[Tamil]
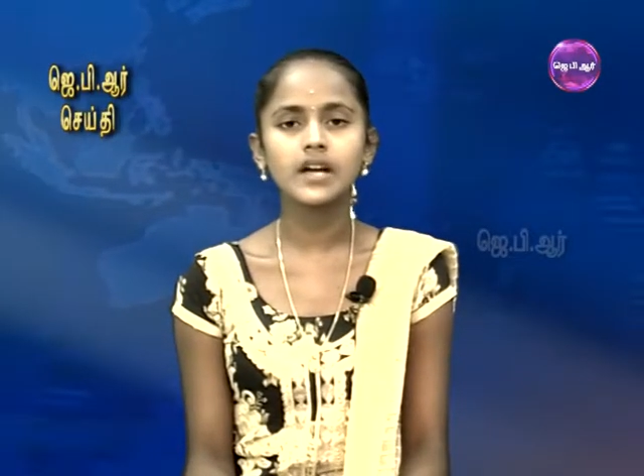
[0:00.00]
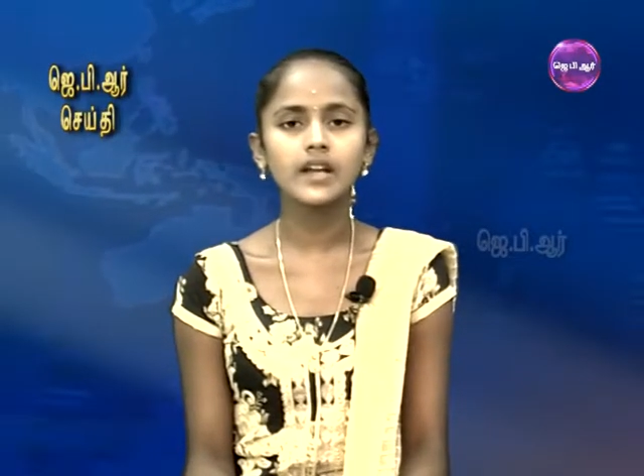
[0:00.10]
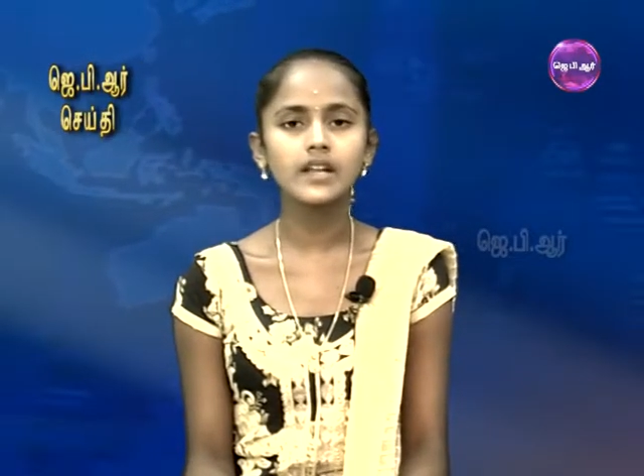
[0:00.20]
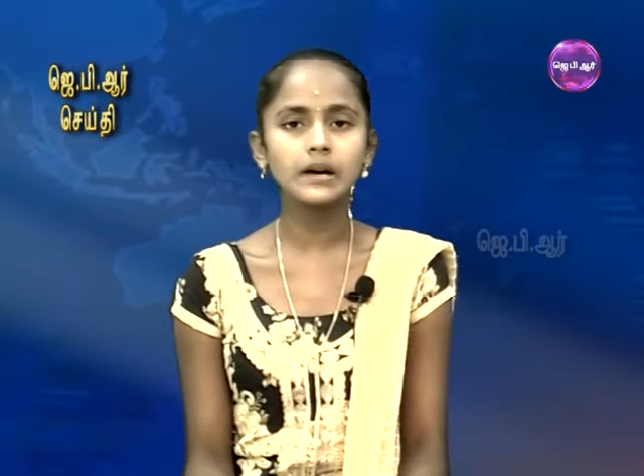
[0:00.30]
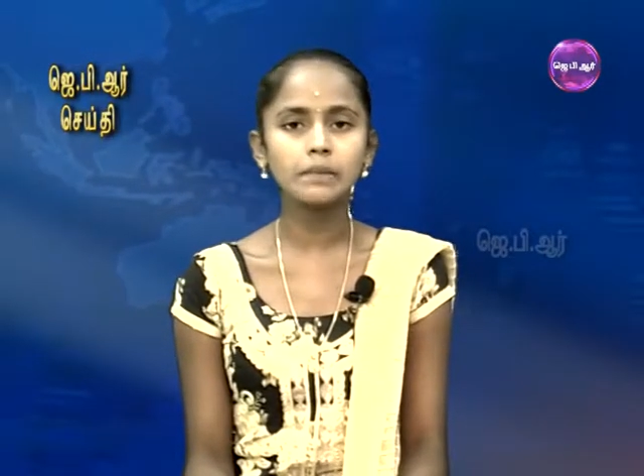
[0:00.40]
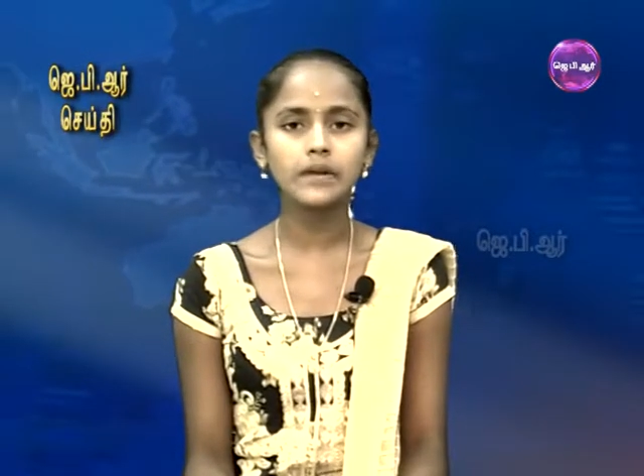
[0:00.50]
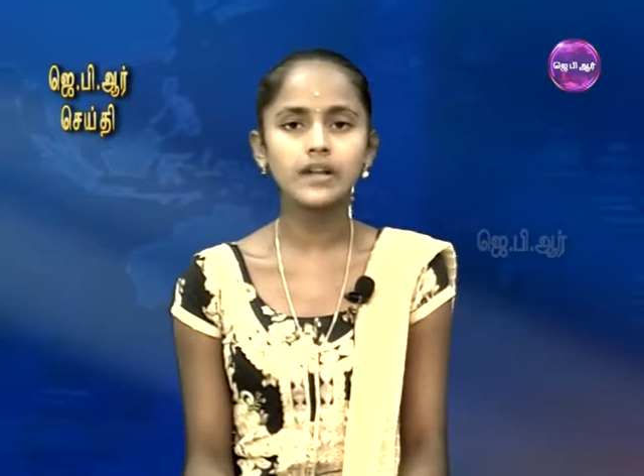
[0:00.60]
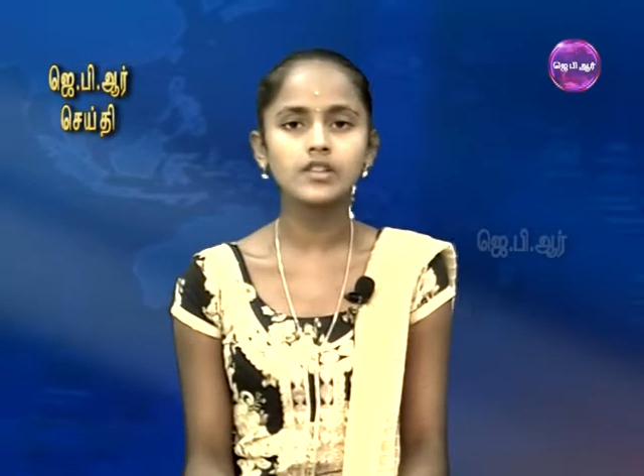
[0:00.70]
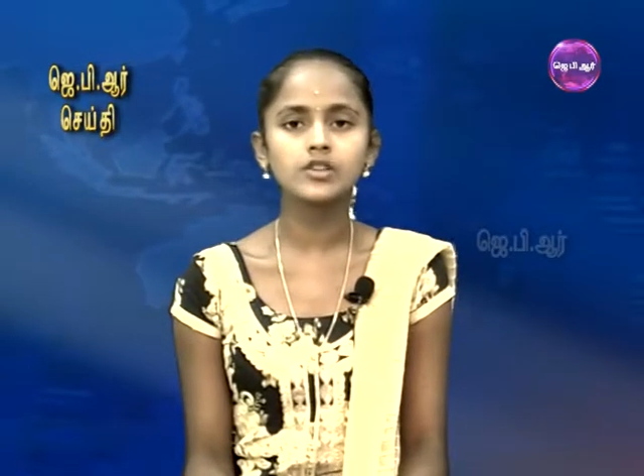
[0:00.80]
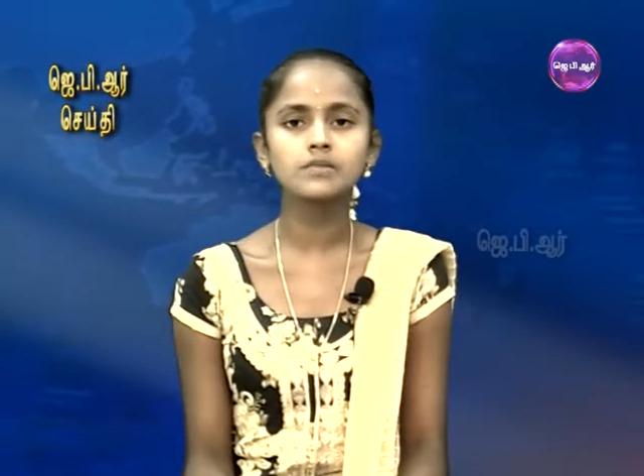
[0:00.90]
தனியார்
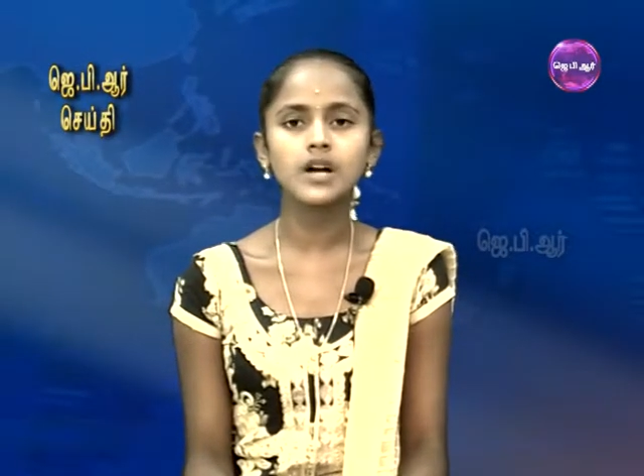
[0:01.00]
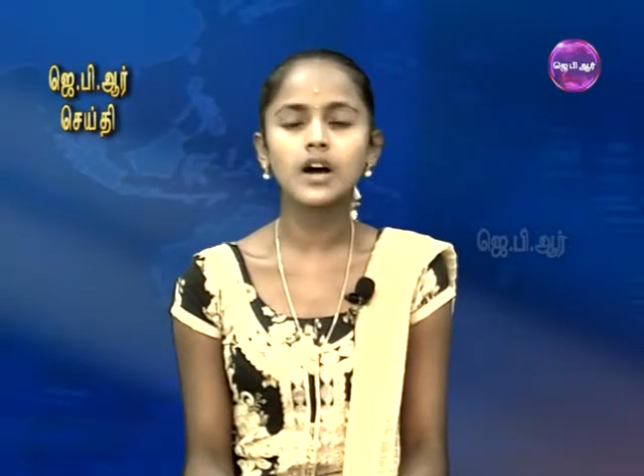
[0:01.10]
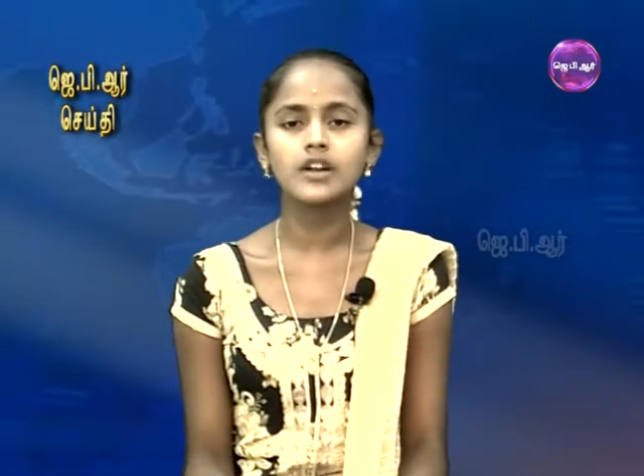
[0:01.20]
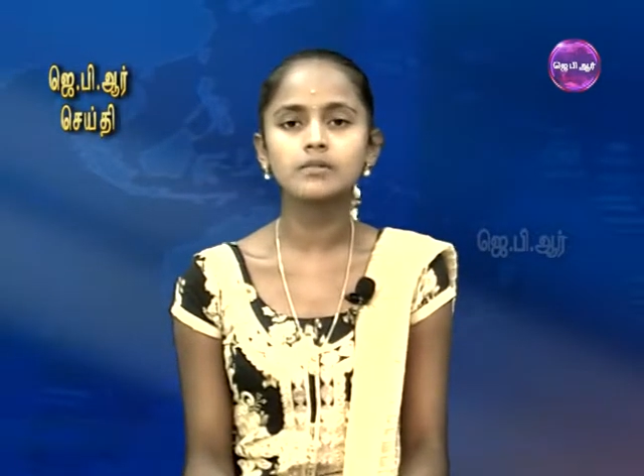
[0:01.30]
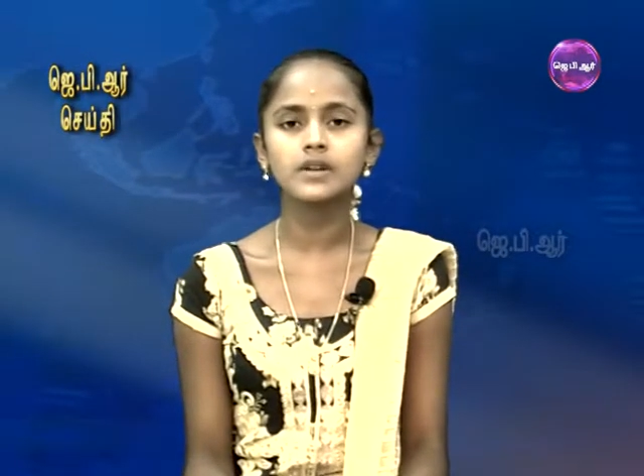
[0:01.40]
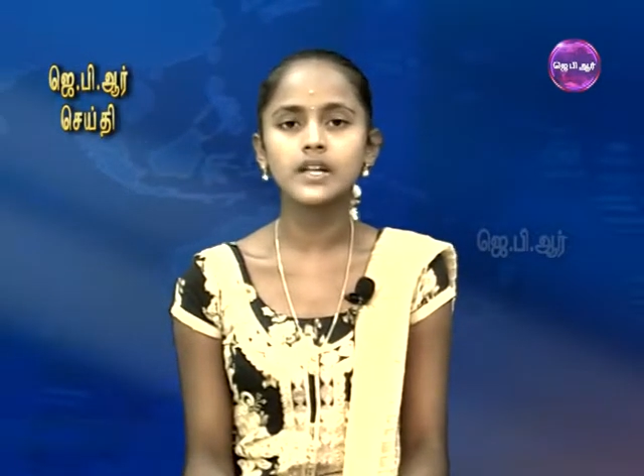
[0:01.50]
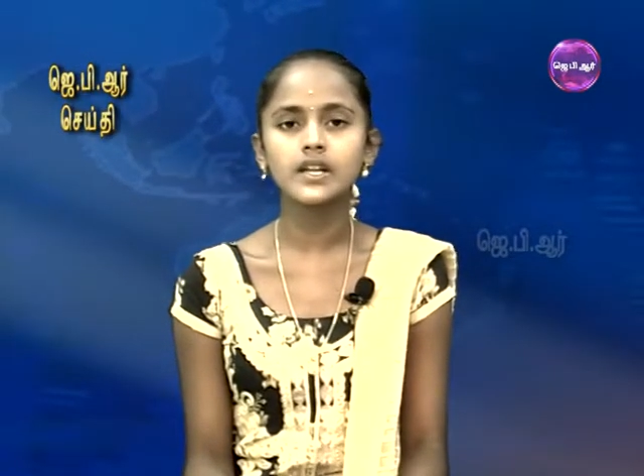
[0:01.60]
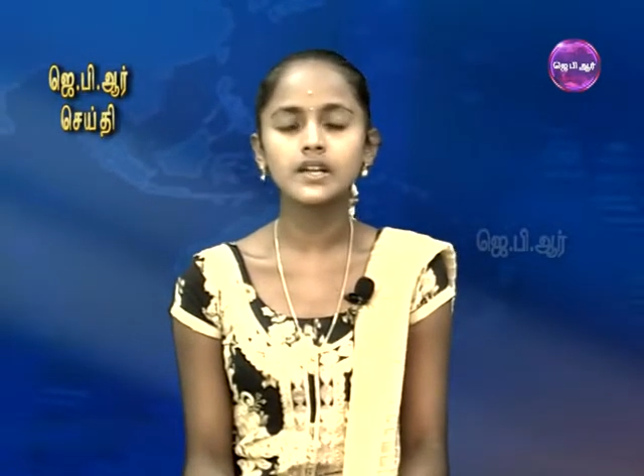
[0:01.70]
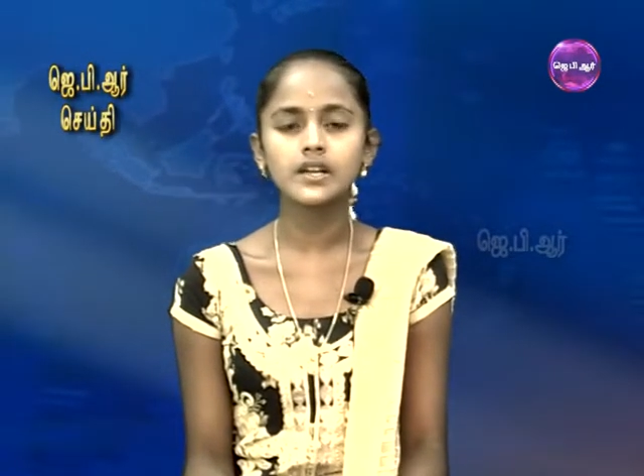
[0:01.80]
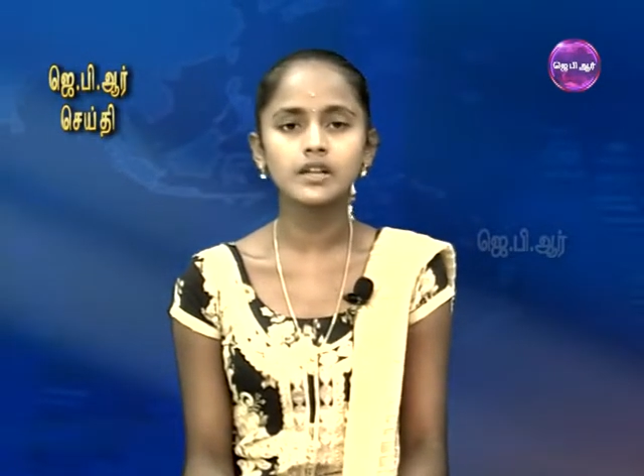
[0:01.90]
பேருந்தும் காரும்
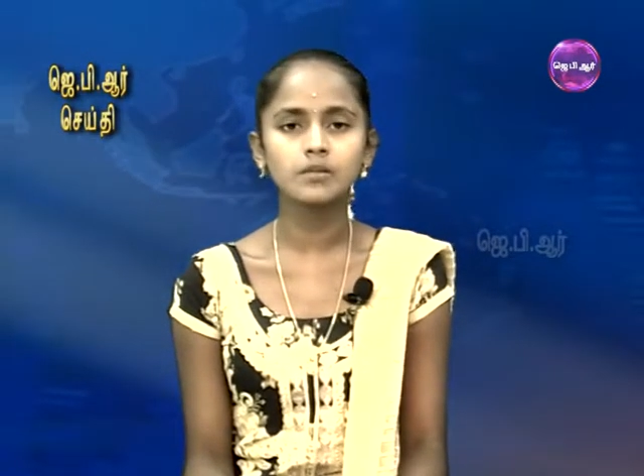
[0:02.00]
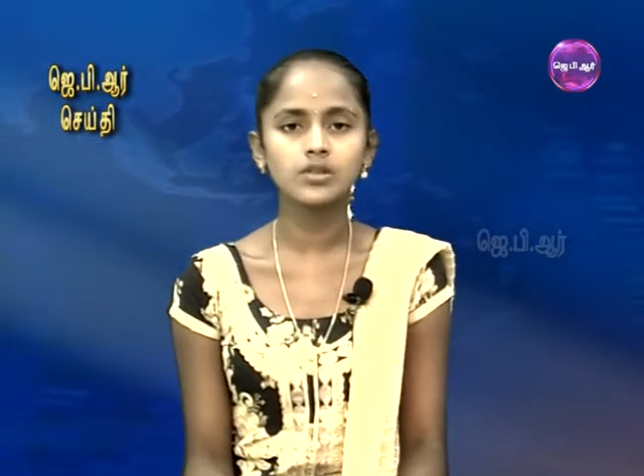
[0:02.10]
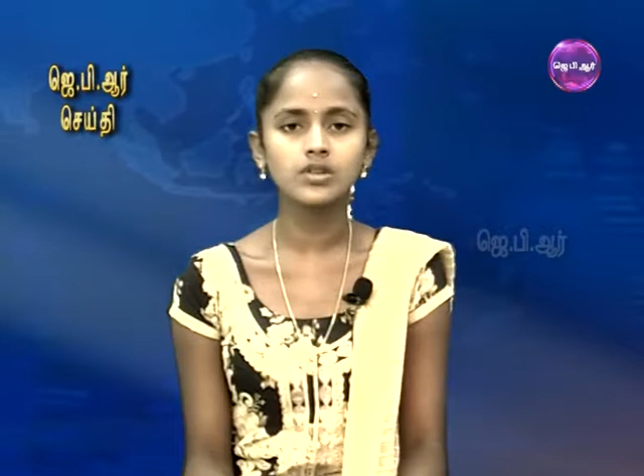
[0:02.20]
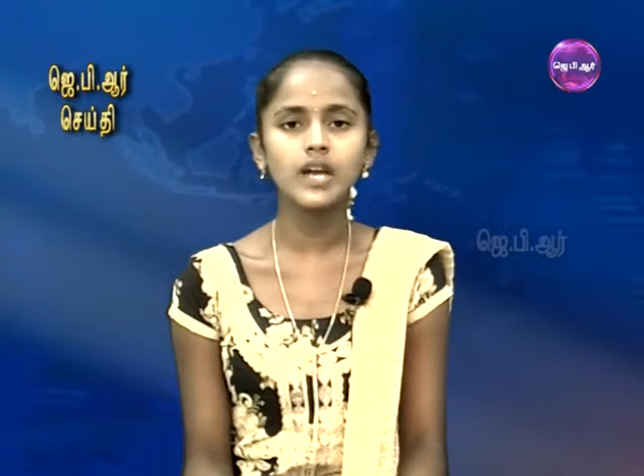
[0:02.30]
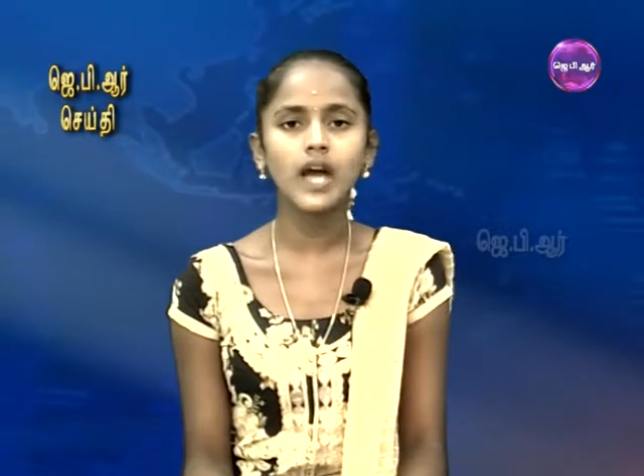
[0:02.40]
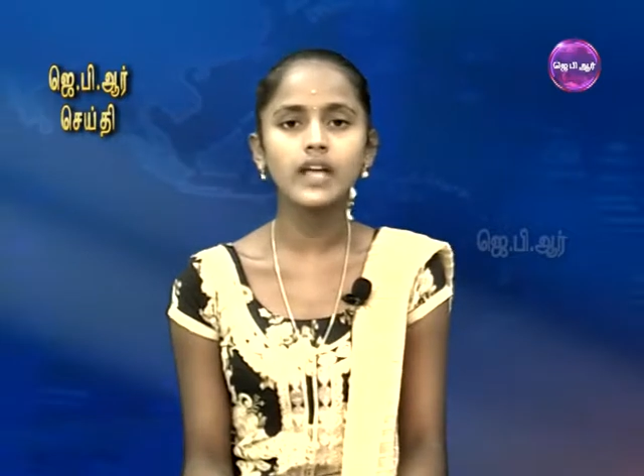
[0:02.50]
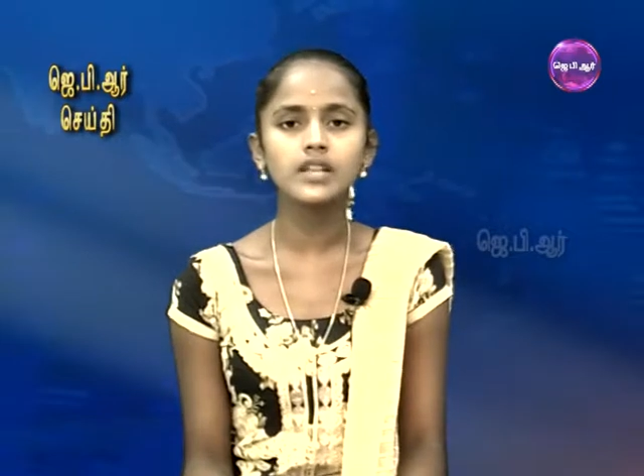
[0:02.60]
நேருக்கு நேர் மோதி